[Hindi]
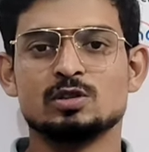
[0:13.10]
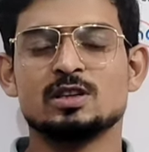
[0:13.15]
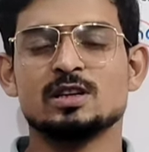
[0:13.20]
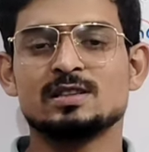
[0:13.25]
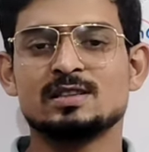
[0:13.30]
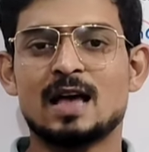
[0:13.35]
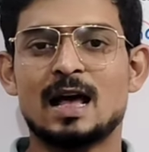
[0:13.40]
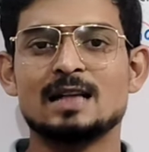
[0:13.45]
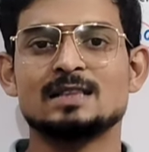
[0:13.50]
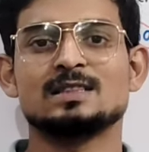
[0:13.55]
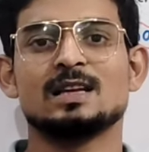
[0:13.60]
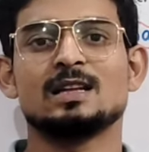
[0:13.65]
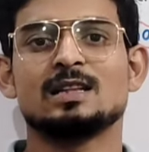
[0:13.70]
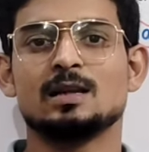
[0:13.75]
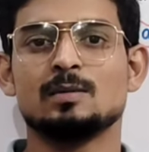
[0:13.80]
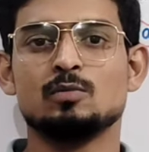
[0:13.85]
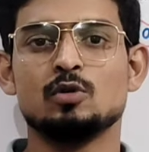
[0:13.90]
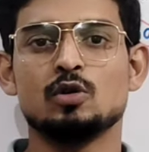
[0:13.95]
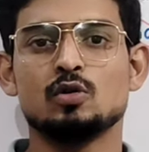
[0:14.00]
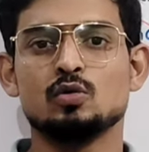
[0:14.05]
उसके साथ
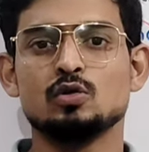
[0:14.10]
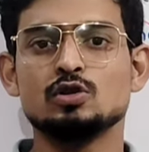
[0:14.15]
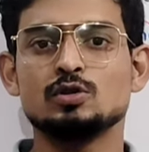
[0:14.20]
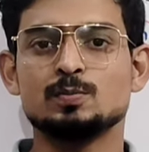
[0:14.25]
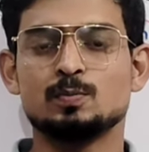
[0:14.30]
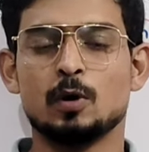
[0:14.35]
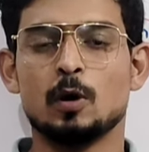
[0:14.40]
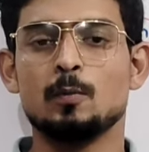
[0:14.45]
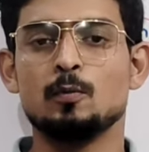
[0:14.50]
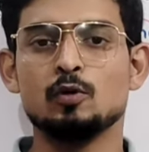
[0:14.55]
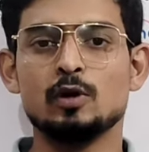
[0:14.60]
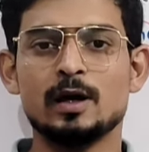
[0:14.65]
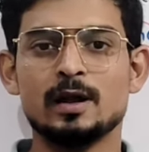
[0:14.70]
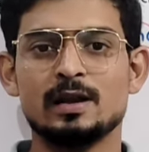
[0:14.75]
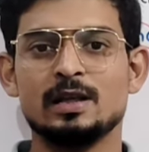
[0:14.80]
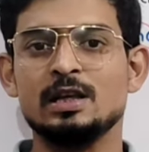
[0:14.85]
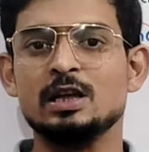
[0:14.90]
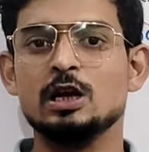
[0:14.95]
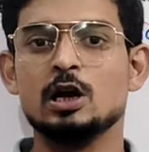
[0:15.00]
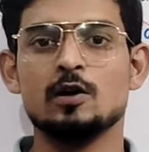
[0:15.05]
साथ हम लोग कुछ
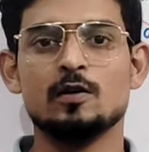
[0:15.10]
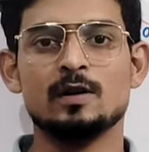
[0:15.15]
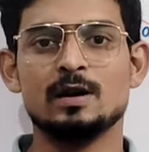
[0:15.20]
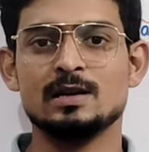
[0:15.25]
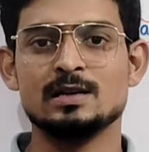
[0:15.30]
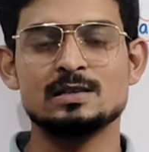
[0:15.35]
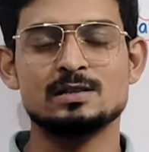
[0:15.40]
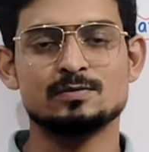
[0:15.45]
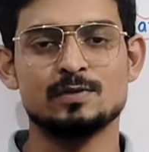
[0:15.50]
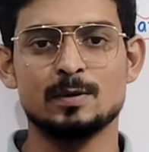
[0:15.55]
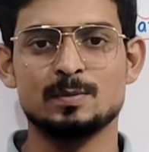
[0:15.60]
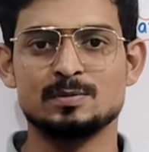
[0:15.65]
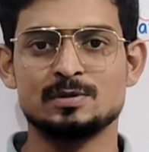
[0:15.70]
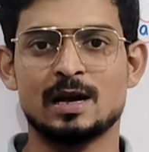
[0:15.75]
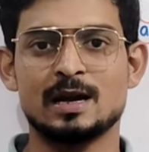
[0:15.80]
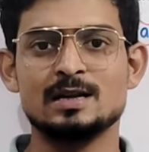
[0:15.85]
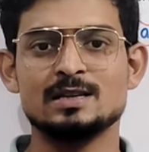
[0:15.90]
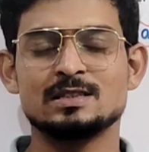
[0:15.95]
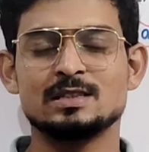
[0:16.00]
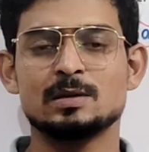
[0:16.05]
पॉपुलर ई गवर्नेंस
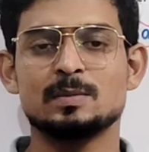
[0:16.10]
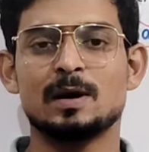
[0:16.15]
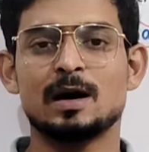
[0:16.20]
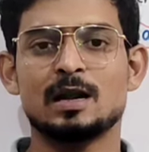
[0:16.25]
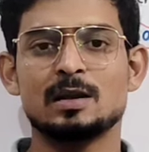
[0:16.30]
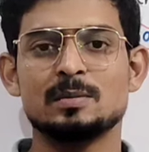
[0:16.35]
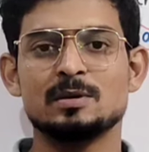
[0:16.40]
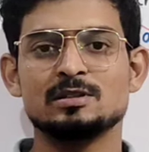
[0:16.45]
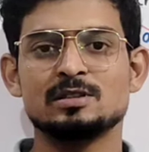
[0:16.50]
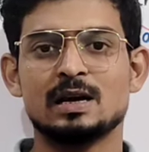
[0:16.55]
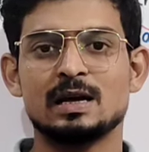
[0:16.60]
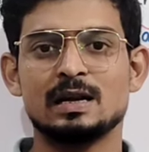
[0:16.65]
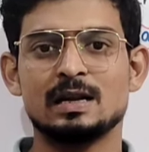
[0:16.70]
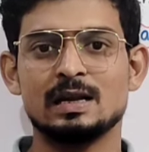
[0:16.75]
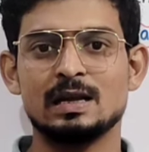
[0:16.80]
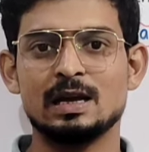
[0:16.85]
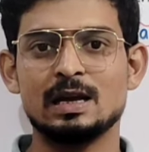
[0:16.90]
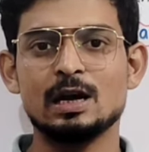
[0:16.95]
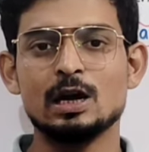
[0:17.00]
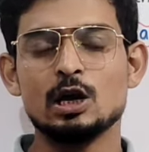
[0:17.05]
वेबसाइट्स के बारे में
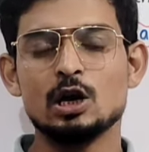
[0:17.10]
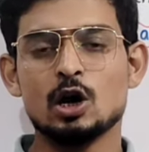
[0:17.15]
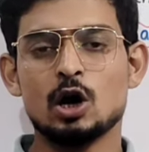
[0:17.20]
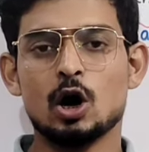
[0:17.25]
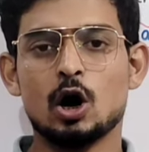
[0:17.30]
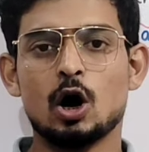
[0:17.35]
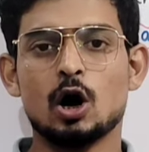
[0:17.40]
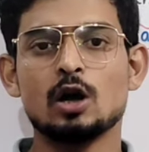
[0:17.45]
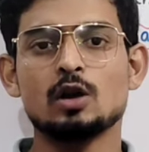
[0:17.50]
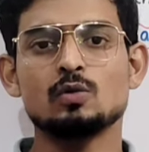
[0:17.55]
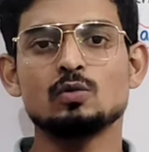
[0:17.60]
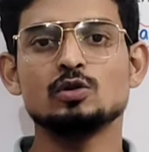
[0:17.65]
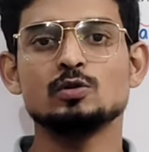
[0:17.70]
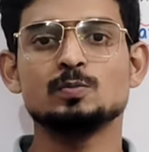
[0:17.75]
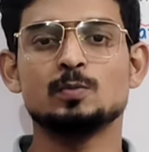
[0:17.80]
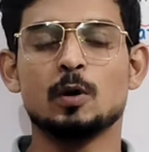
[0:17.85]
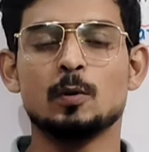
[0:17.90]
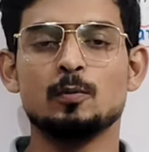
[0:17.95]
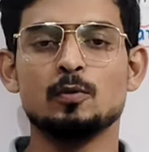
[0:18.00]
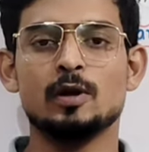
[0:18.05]
जानेंगे और
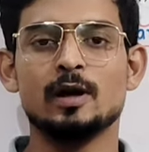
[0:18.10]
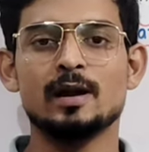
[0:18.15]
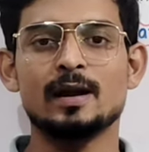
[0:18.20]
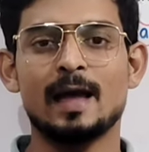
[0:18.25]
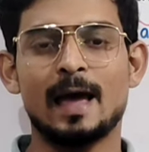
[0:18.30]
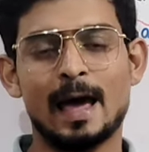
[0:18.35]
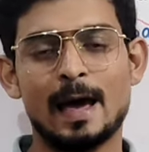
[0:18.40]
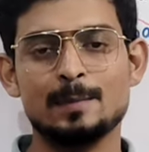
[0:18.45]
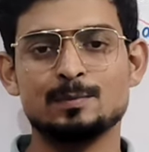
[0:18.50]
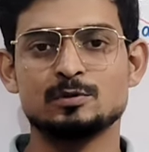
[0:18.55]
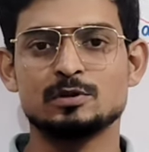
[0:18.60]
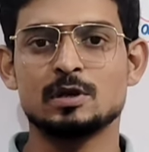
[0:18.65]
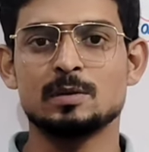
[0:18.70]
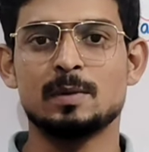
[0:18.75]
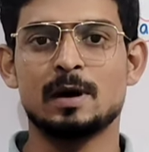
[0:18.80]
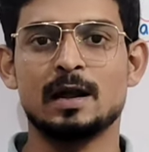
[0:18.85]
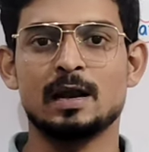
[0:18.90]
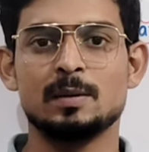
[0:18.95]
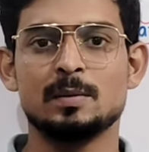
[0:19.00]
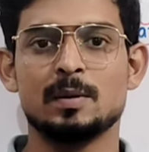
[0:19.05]
कुछ पॉपुलर ऐप्स के
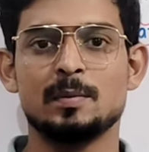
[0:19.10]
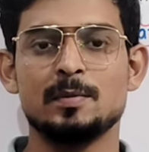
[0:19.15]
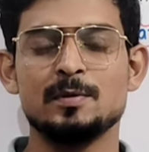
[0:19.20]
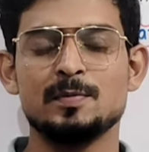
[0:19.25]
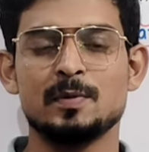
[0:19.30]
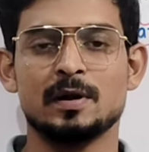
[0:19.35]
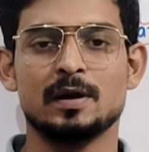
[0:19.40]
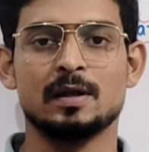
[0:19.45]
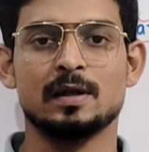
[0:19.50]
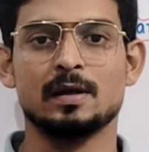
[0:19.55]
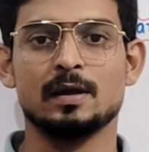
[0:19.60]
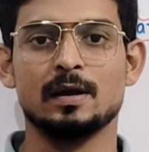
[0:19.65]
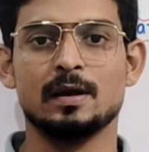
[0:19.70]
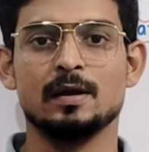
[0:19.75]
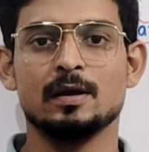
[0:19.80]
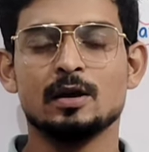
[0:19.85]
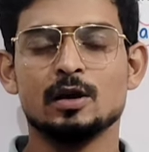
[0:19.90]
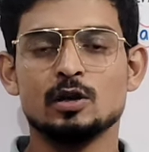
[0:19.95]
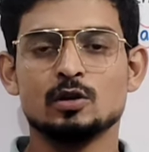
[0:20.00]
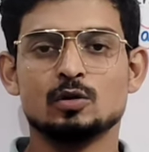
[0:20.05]
बारे में भी
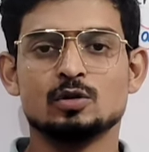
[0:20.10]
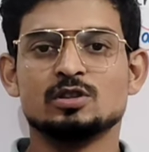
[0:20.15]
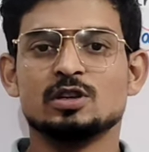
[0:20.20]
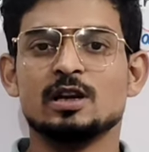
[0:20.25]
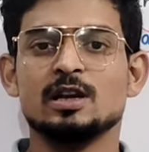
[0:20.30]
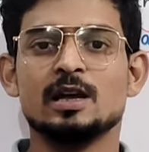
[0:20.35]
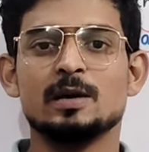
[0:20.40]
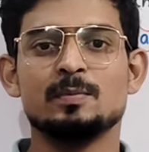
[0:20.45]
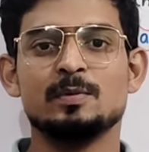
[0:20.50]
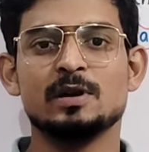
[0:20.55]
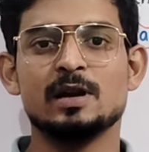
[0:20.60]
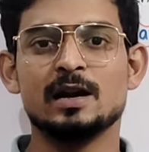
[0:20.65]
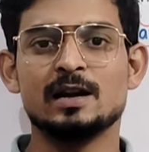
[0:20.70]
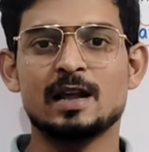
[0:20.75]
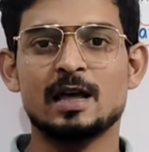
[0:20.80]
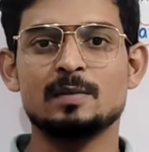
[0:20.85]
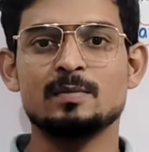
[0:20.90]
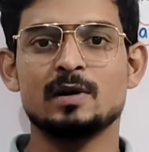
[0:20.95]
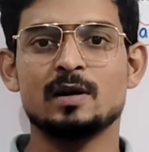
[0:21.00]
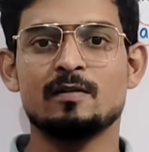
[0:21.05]
पढ़ेंगे तो चलिए बिना
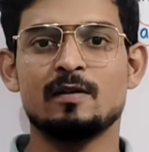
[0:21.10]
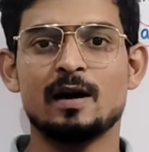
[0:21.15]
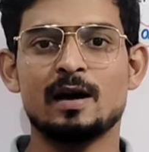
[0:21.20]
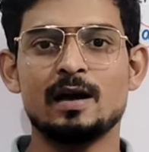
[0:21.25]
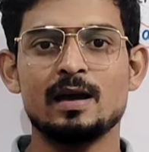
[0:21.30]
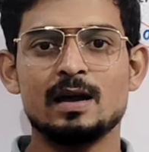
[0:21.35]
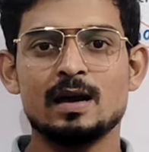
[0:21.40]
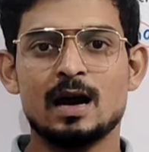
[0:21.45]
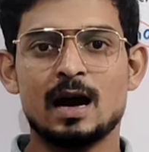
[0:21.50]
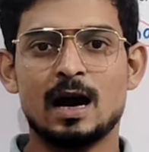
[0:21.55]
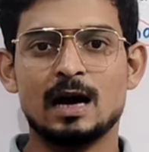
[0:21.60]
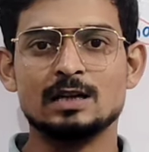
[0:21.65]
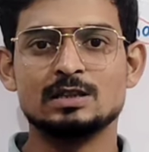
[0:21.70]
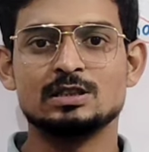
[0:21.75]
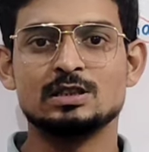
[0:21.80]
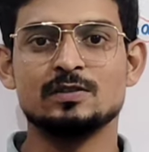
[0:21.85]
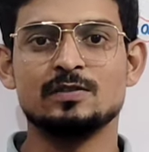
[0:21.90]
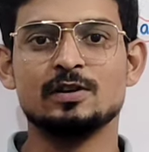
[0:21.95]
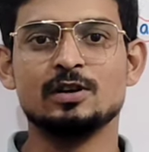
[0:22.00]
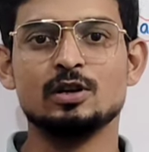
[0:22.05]
टाइम गवाए
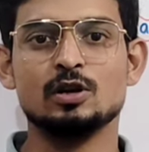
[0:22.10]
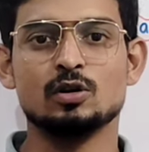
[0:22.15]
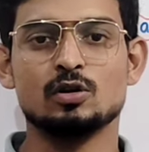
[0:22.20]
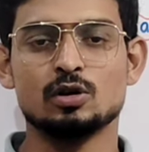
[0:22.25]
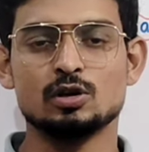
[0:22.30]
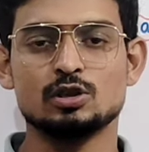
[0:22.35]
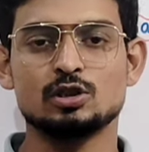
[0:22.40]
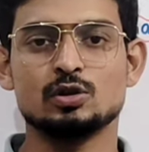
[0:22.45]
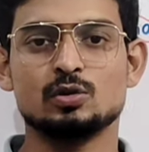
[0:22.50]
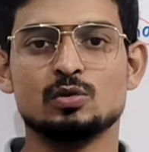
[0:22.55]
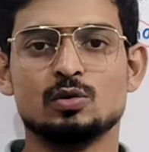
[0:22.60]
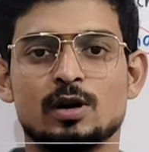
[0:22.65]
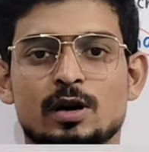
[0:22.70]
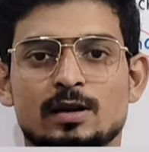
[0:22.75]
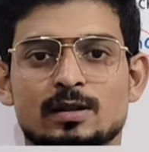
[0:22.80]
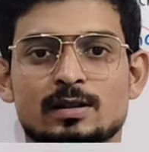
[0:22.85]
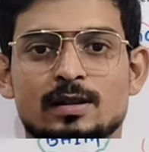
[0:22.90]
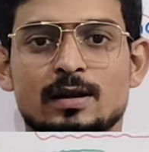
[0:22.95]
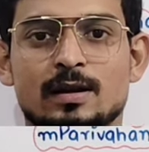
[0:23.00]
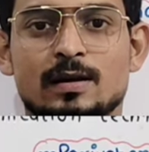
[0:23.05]
आज की वीडियो को शुरू
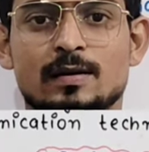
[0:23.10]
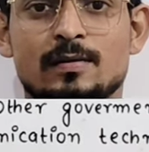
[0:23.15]
करते